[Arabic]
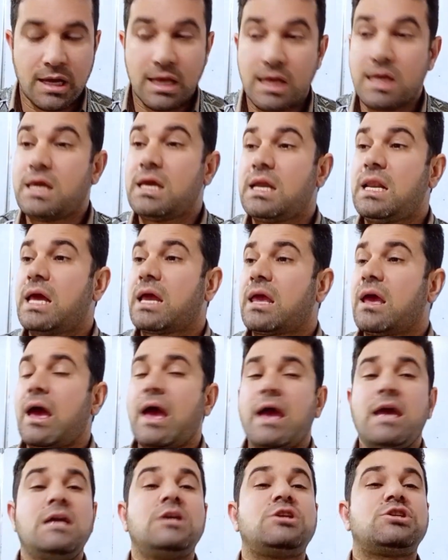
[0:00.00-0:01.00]
يقول
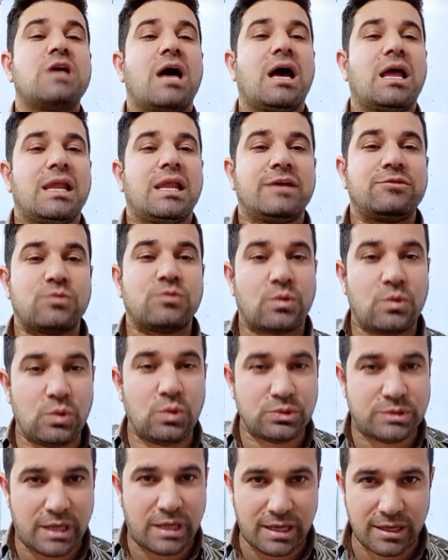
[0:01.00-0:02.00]
لك أي شغلة
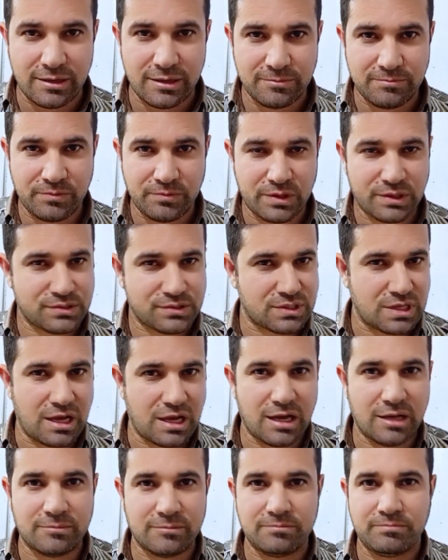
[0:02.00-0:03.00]
تقودها
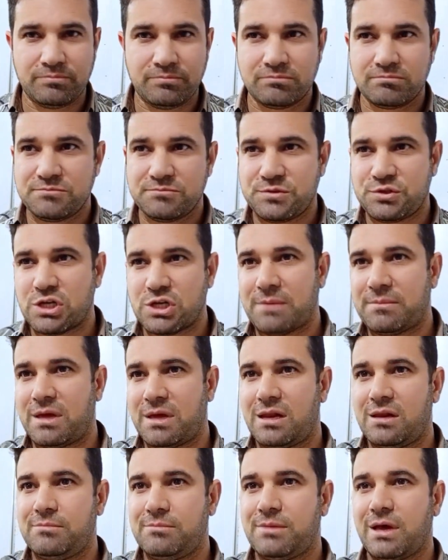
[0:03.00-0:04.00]
حصان
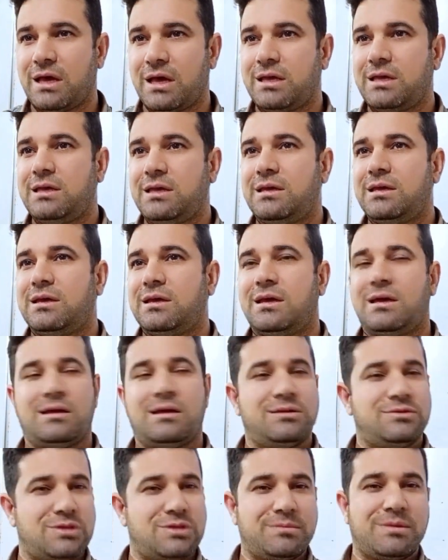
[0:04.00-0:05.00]
جمل بعير
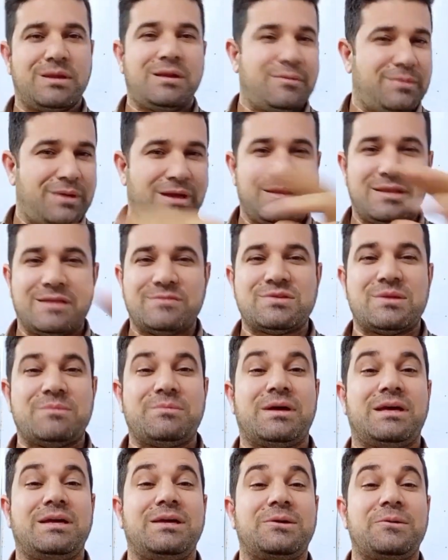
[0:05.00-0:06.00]
آه، جمل نفس
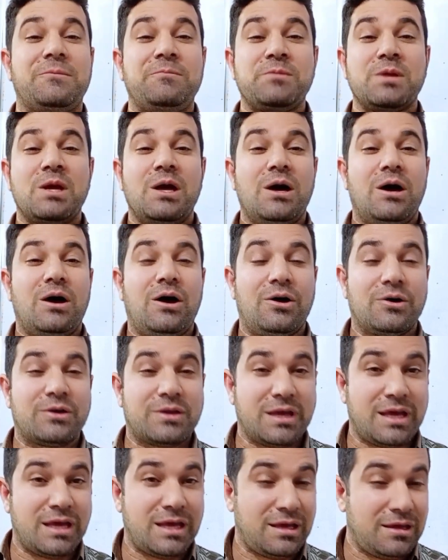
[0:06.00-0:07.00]
البعير
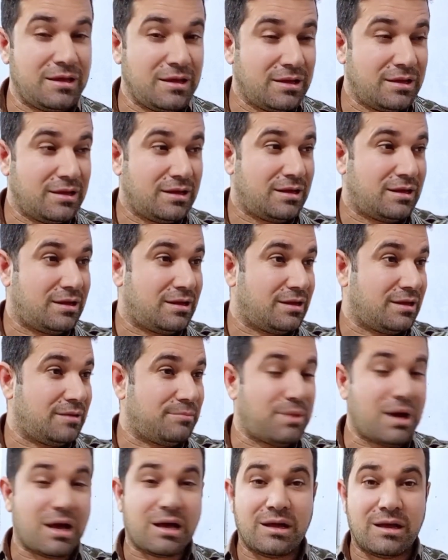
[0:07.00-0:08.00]
اوكي آه،
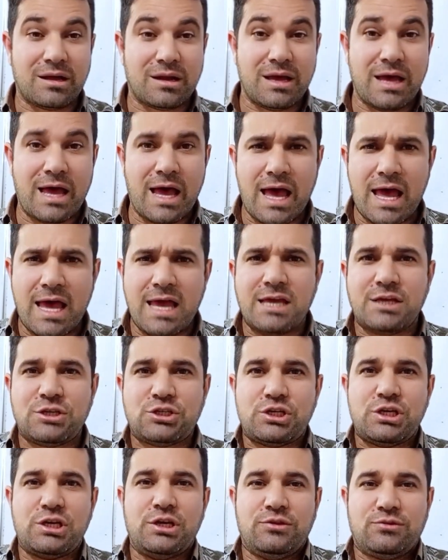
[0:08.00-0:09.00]
بقره اي
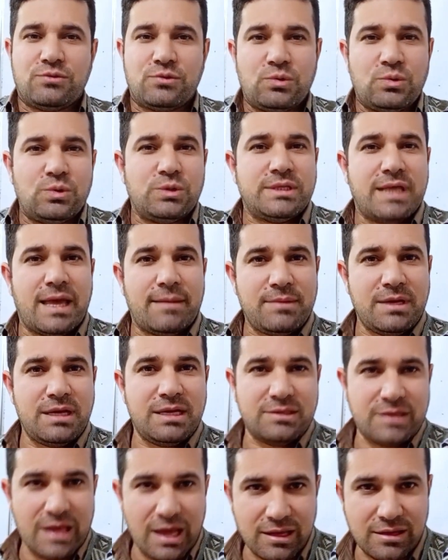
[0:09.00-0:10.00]
شيء تقوده
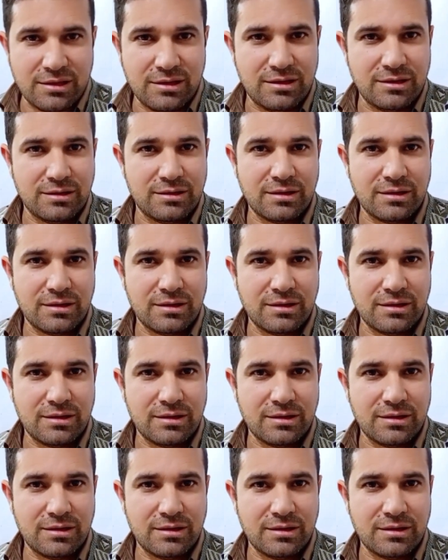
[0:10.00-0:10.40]
بيدك